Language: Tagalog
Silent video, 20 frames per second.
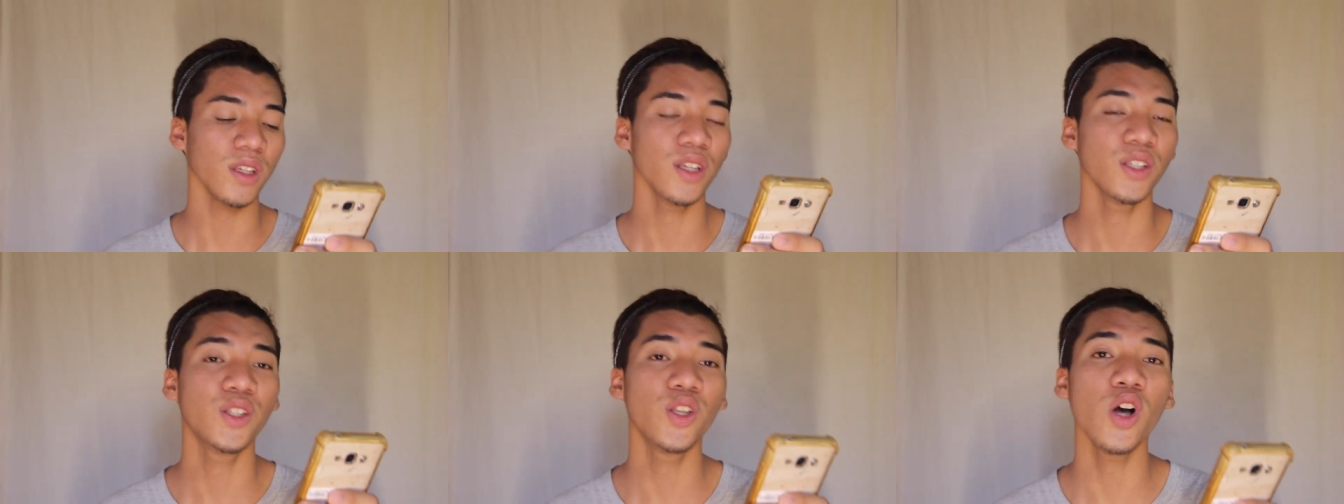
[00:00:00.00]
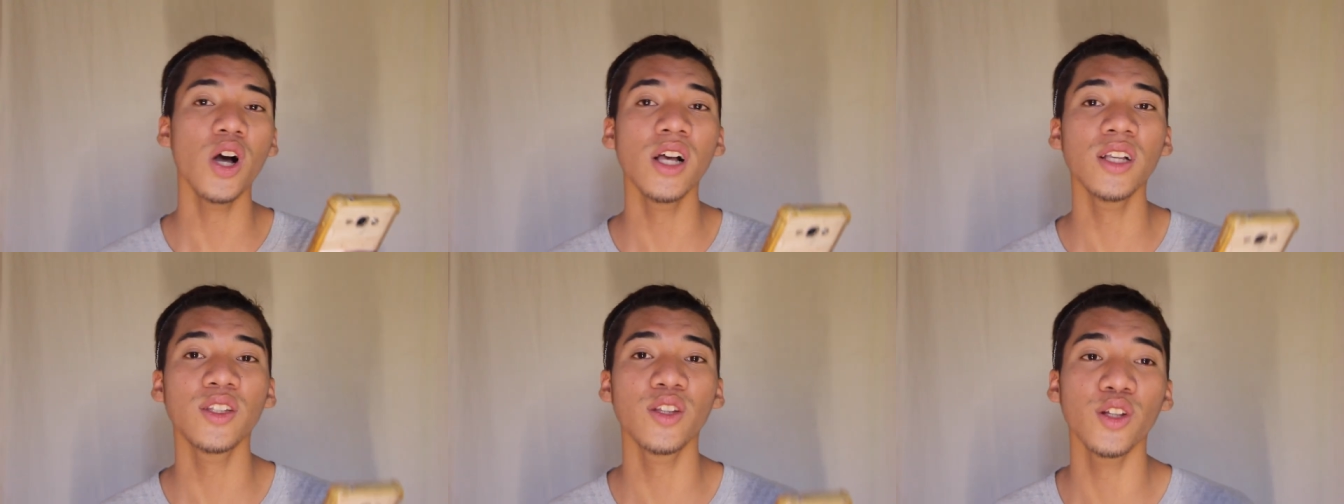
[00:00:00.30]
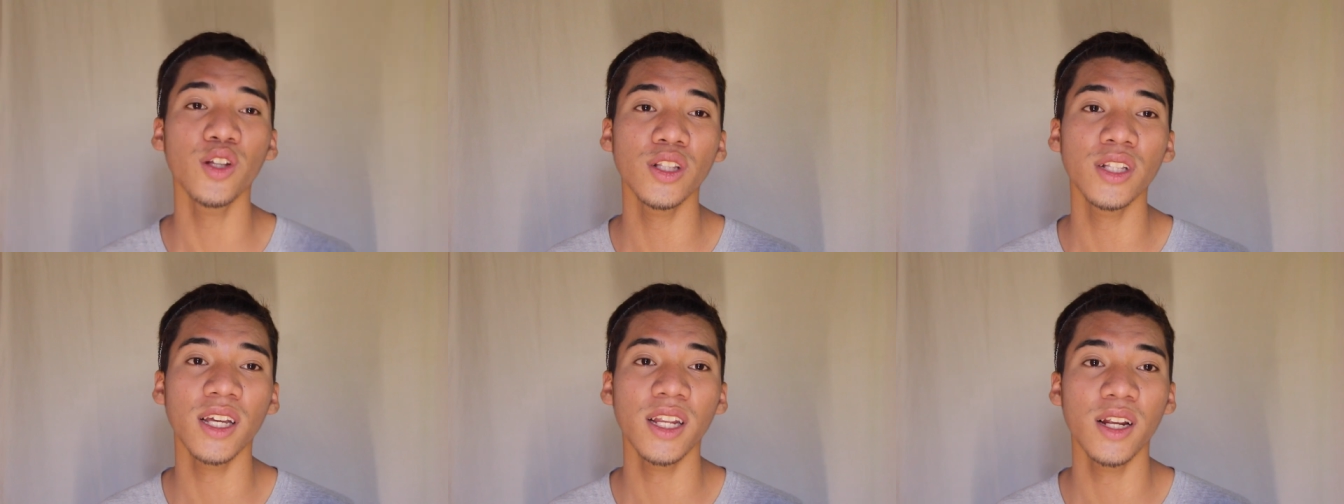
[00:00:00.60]
So, ang
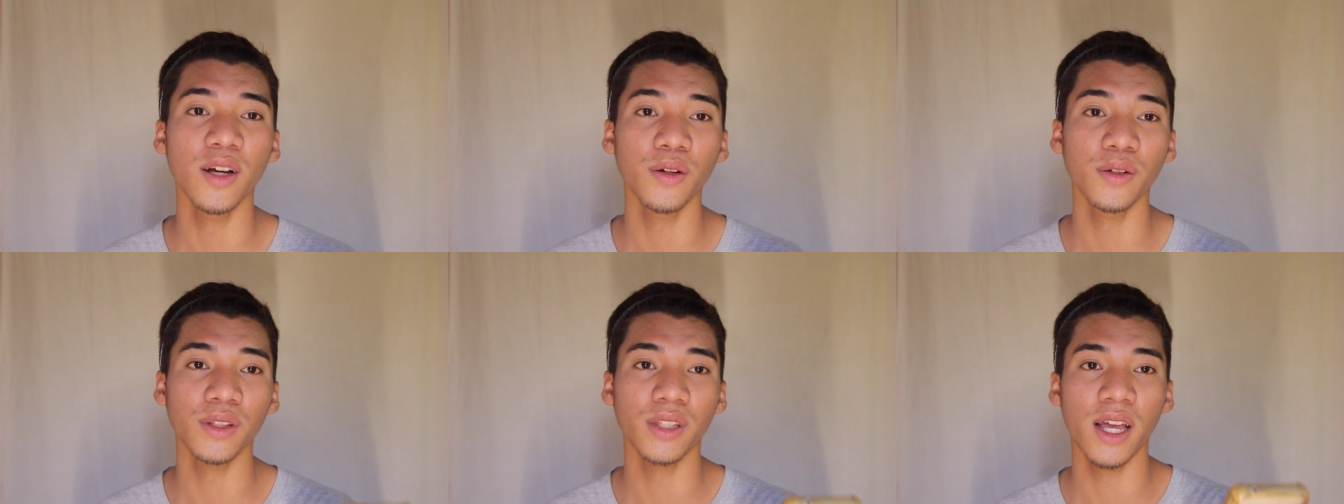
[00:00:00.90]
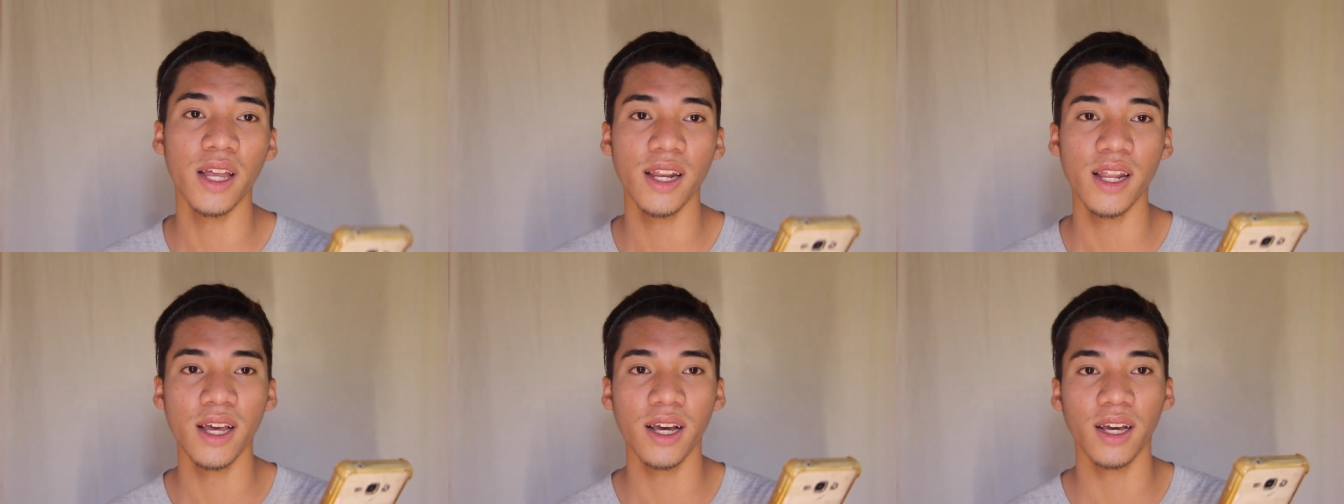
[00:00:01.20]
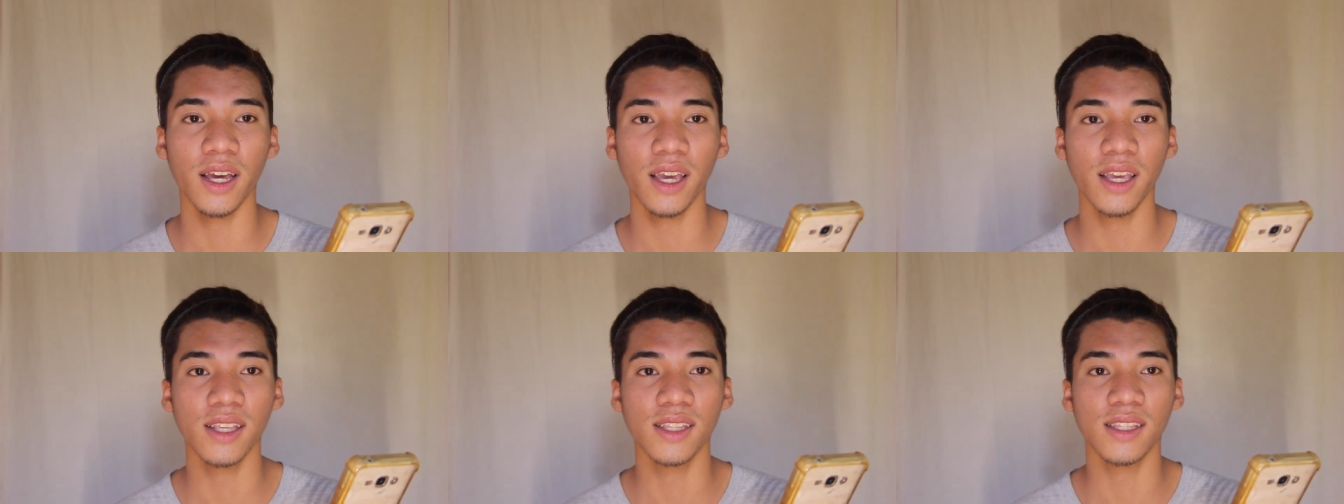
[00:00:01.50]
sunod nga ng utana
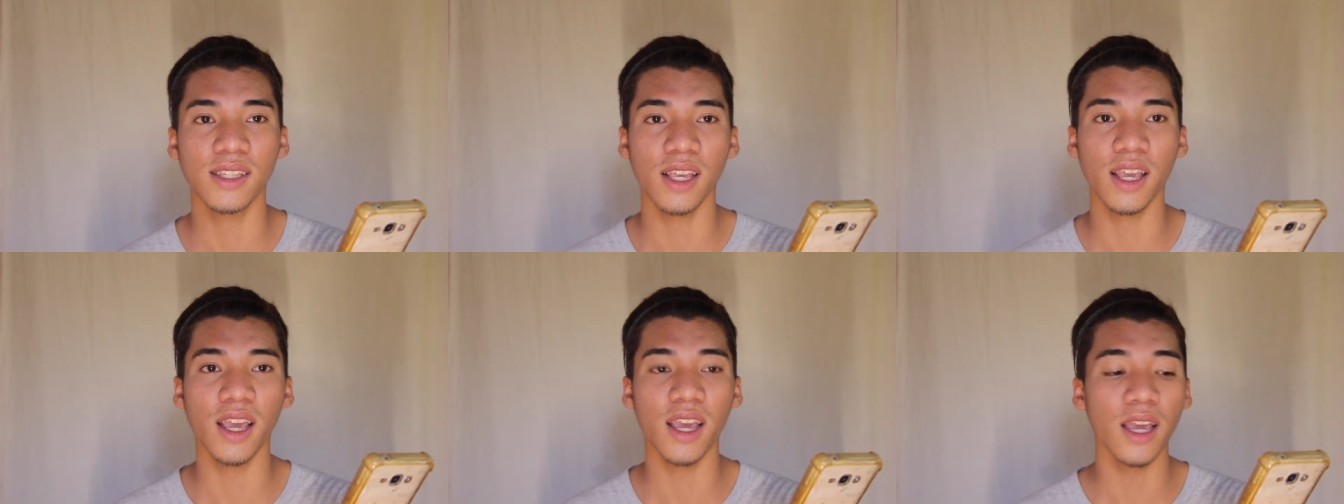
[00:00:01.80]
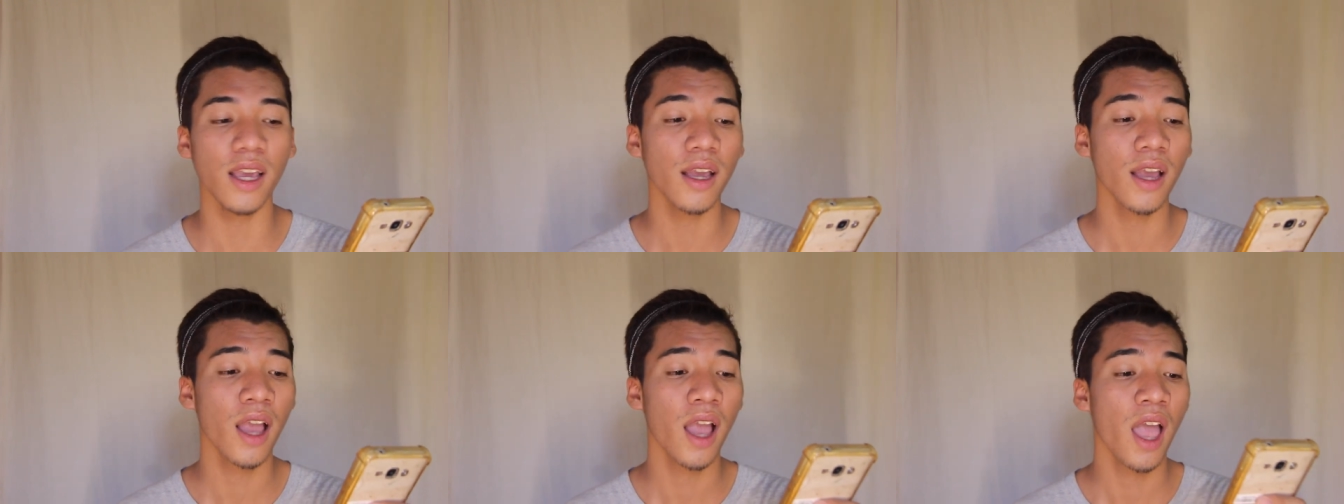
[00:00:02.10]
kay si